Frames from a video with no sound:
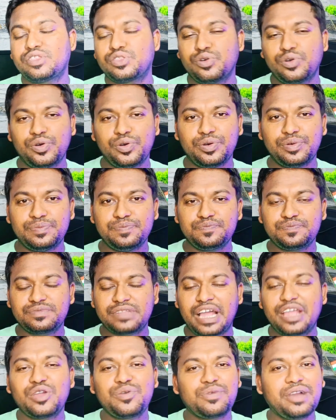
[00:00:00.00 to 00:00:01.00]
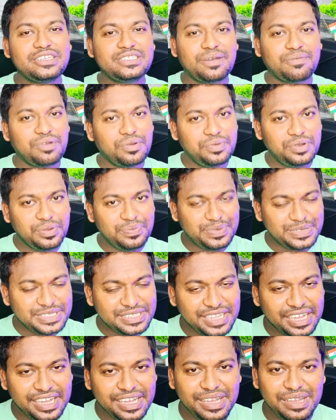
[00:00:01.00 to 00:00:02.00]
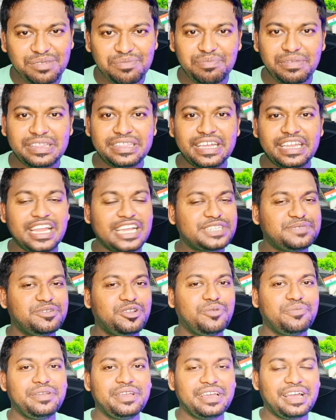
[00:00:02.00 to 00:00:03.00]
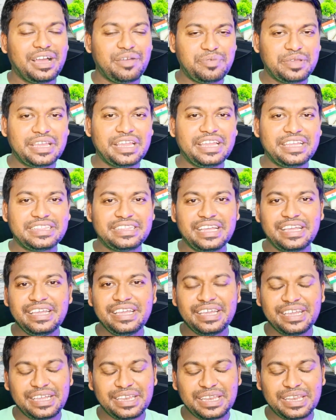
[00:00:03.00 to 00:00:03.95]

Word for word: तो आई होप गाइस आपको वीडियो पसंद आया मिलते हैं नेक्स्ट वीडियो में अभी के लिए इतना ही